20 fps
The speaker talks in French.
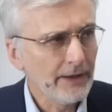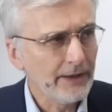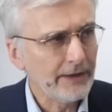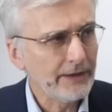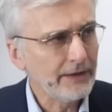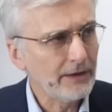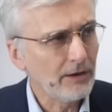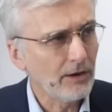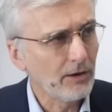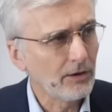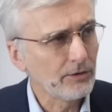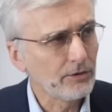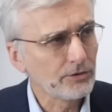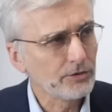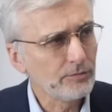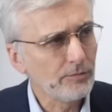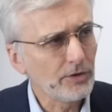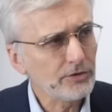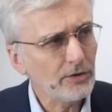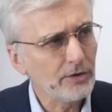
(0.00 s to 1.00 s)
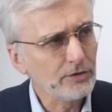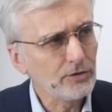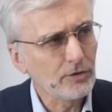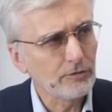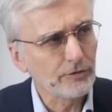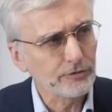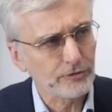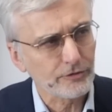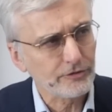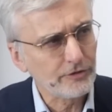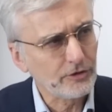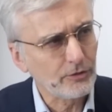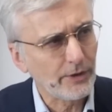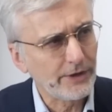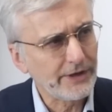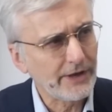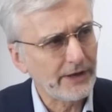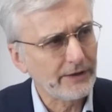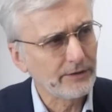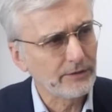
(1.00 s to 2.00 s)
Et en demandant une convention
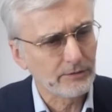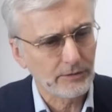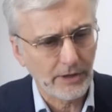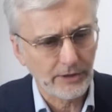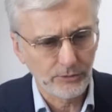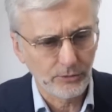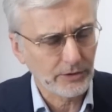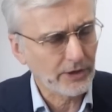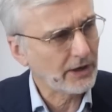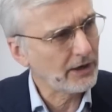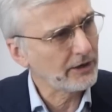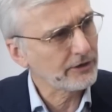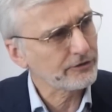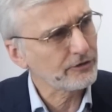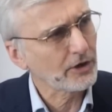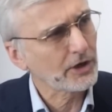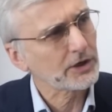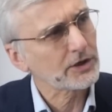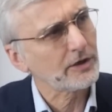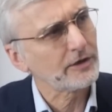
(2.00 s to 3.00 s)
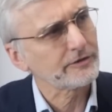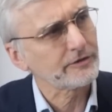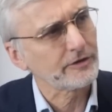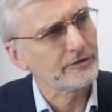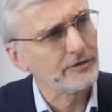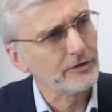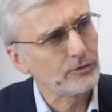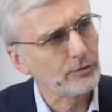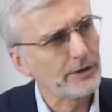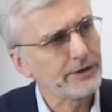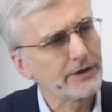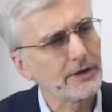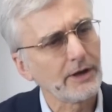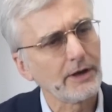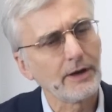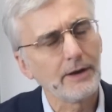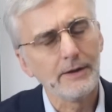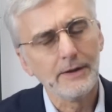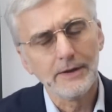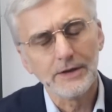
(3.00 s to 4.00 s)
citoyenne, donc à 185
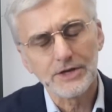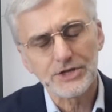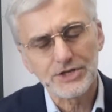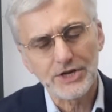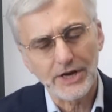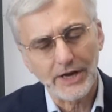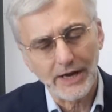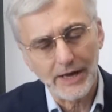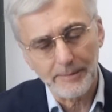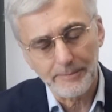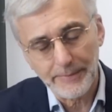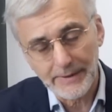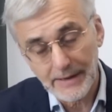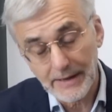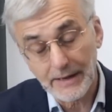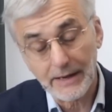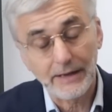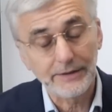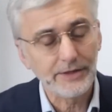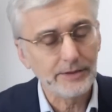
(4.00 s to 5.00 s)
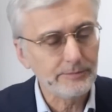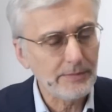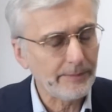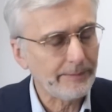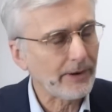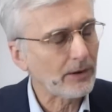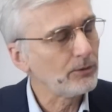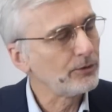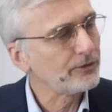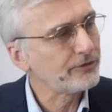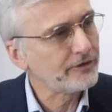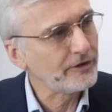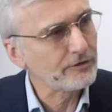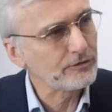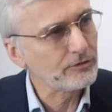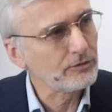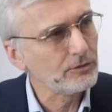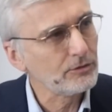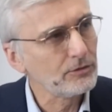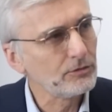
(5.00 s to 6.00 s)
citoyens, gérée par, animée par le
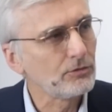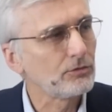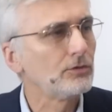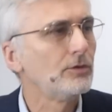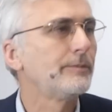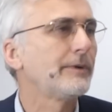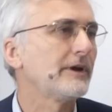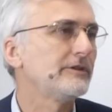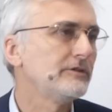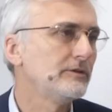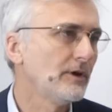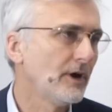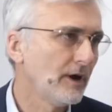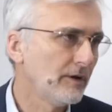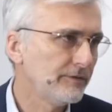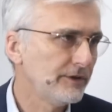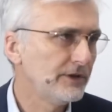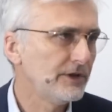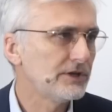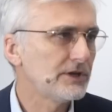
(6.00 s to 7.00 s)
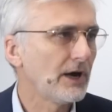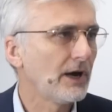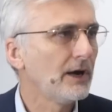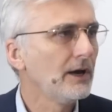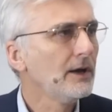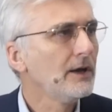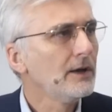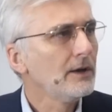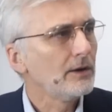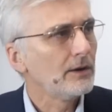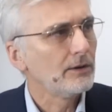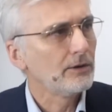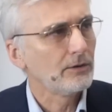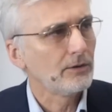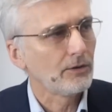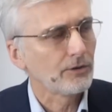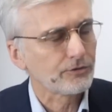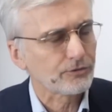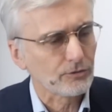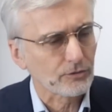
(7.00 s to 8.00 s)
CESE, dont le président avait déjà euh,
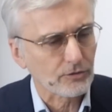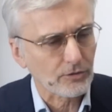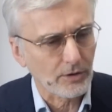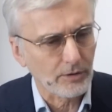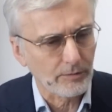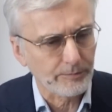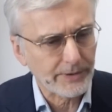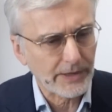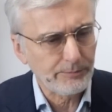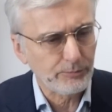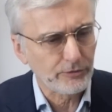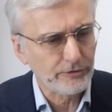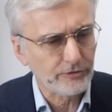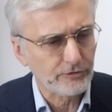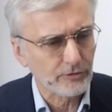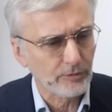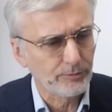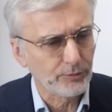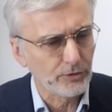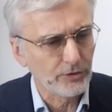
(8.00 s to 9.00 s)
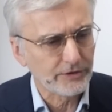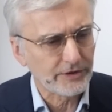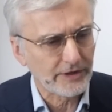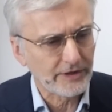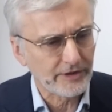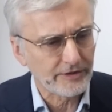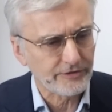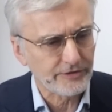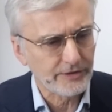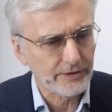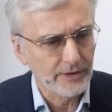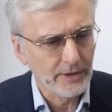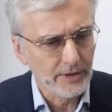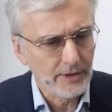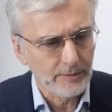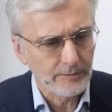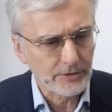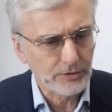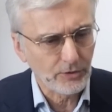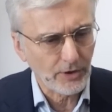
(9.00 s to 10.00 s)
en son temps pris position pour l'euthanasie,
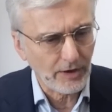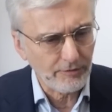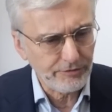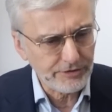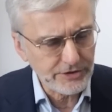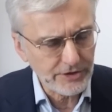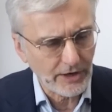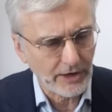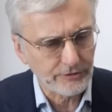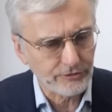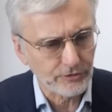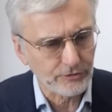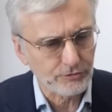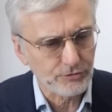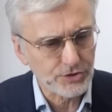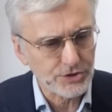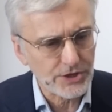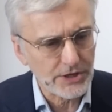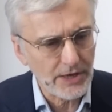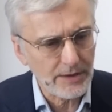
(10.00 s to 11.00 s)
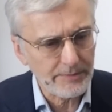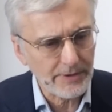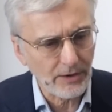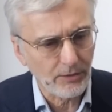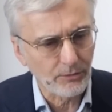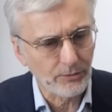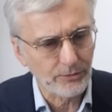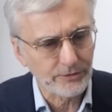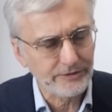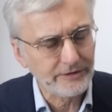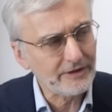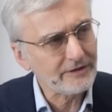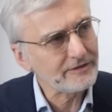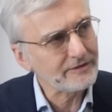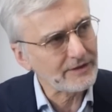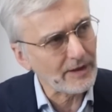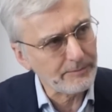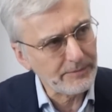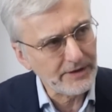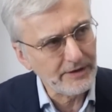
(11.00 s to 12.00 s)
bah, de réfléchir à ce sujet, eh bien, on
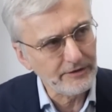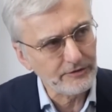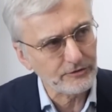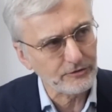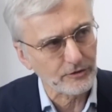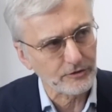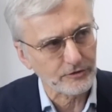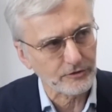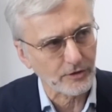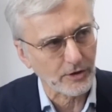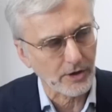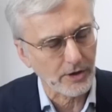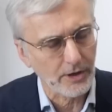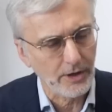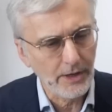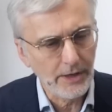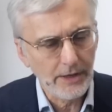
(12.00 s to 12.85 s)
déstabilise ce socle.